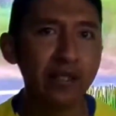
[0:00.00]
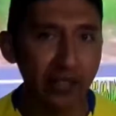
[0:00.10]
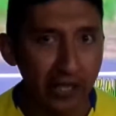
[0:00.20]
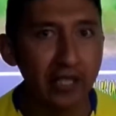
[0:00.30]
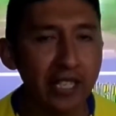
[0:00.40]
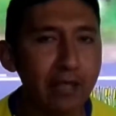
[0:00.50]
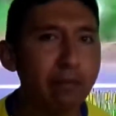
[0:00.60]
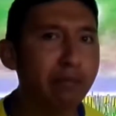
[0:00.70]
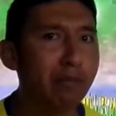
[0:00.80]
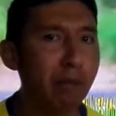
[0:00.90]
Sí, sí es
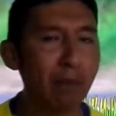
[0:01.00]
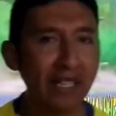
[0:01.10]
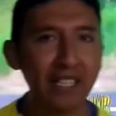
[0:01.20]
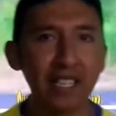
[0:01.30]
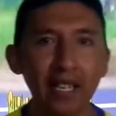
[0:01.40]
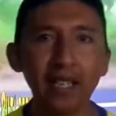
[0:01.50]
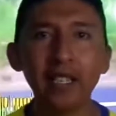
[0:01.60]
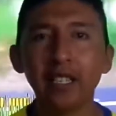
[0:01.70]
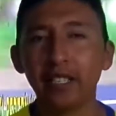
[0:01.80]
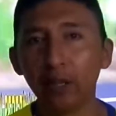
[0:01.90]
mi página
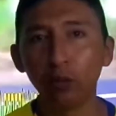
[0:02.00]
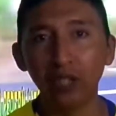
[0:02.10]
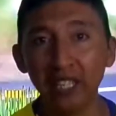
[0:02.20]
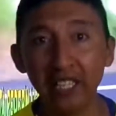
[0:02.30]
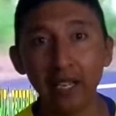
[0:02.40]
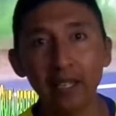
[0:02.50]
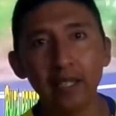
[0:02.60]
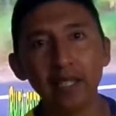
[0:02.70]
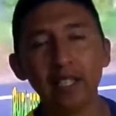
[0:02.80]
secundaria